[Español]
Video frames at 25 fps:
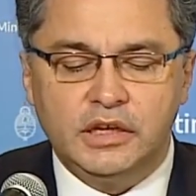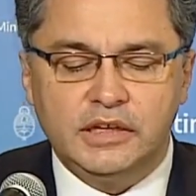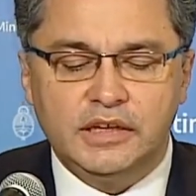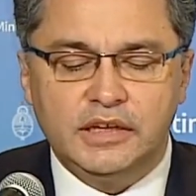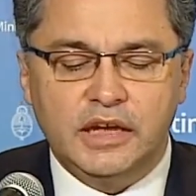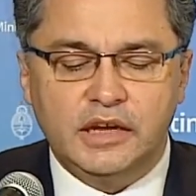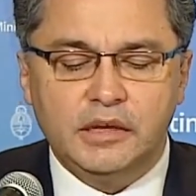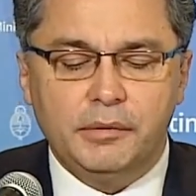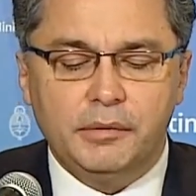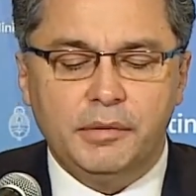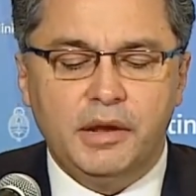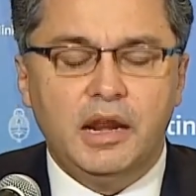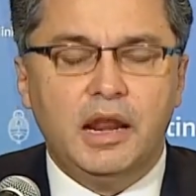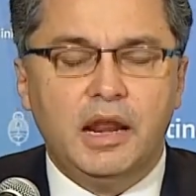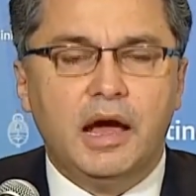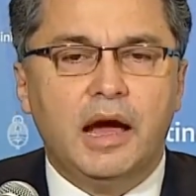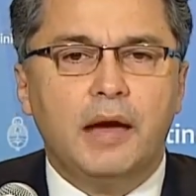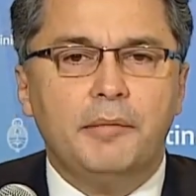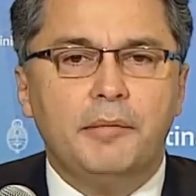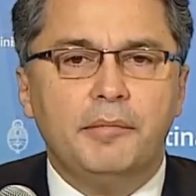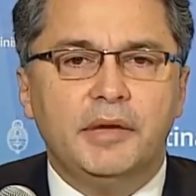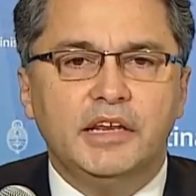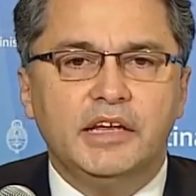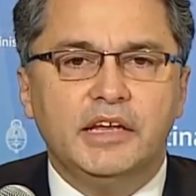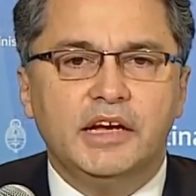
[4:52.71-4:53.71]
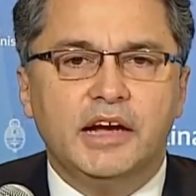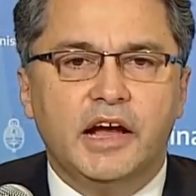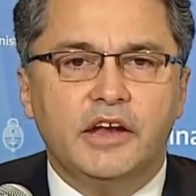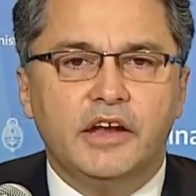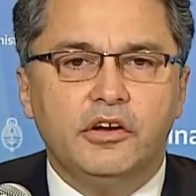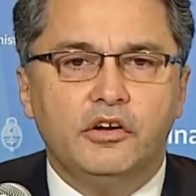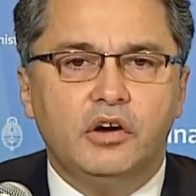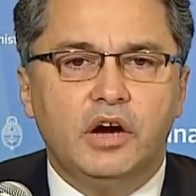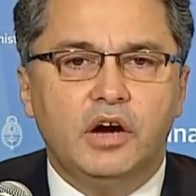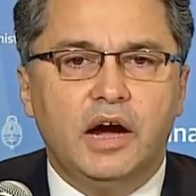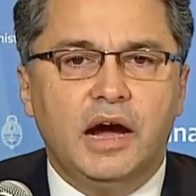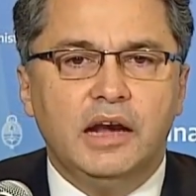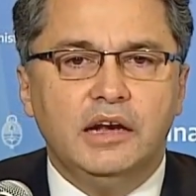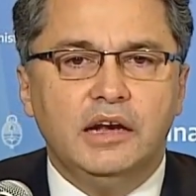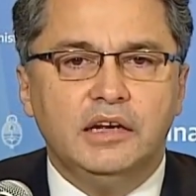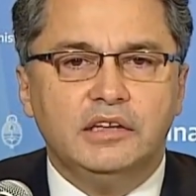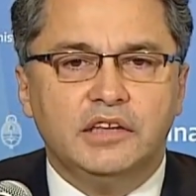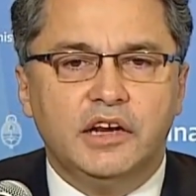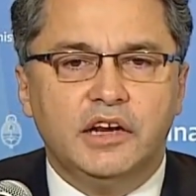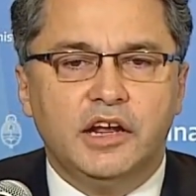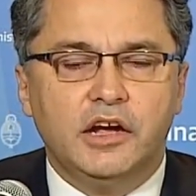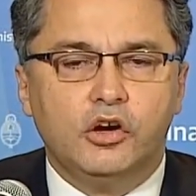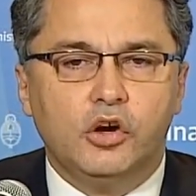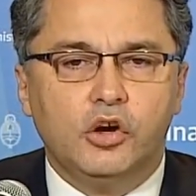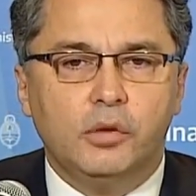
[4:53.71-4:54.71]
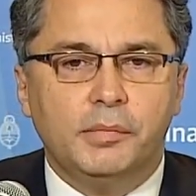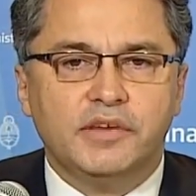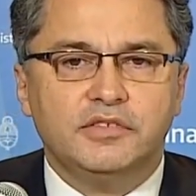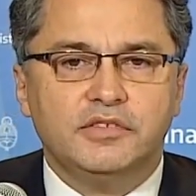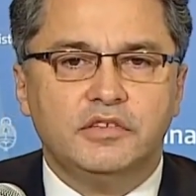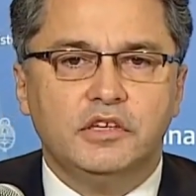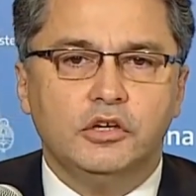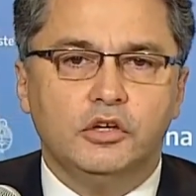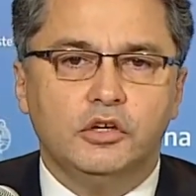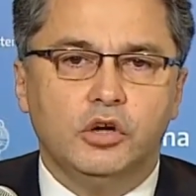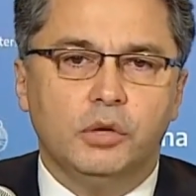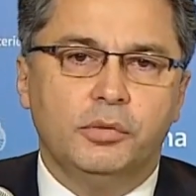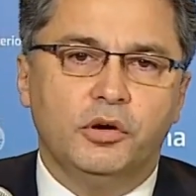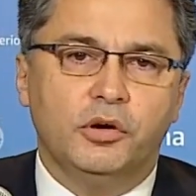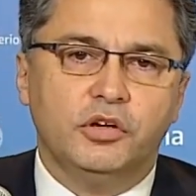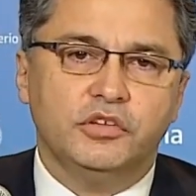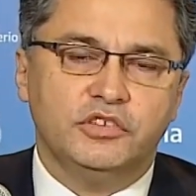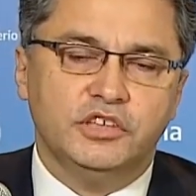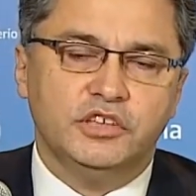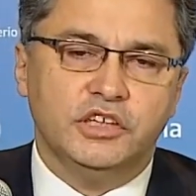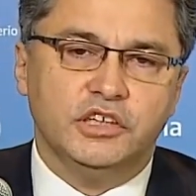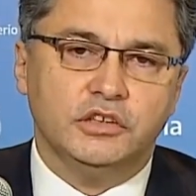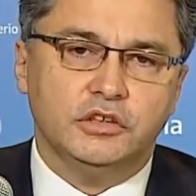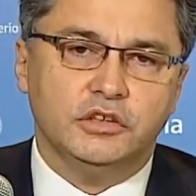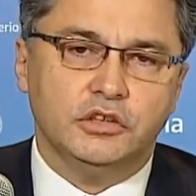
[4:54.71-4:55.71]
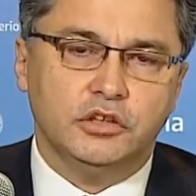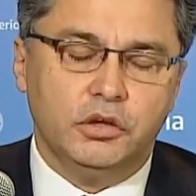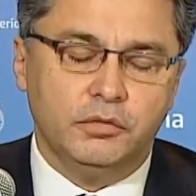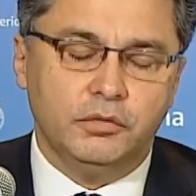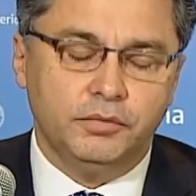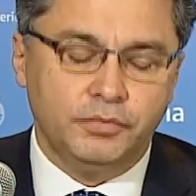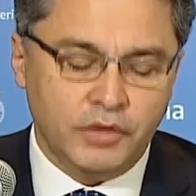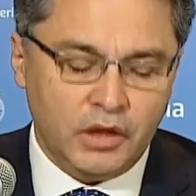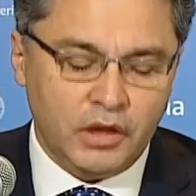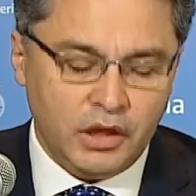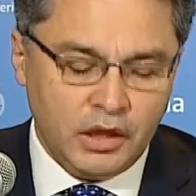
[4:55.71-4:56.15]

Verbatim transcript: y a nivel americano al 3,5%.